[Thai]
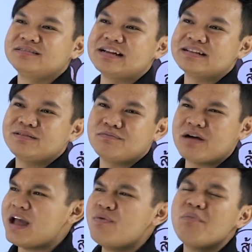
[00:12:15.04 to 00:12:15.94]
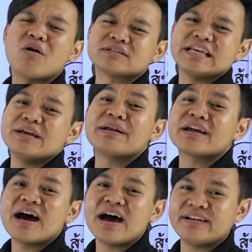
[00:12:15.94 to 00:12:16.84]
อย่างไอ้พวกบอกสีเหมือน
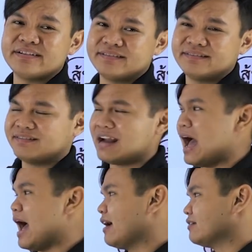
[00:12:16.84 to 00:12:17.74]
กันนะ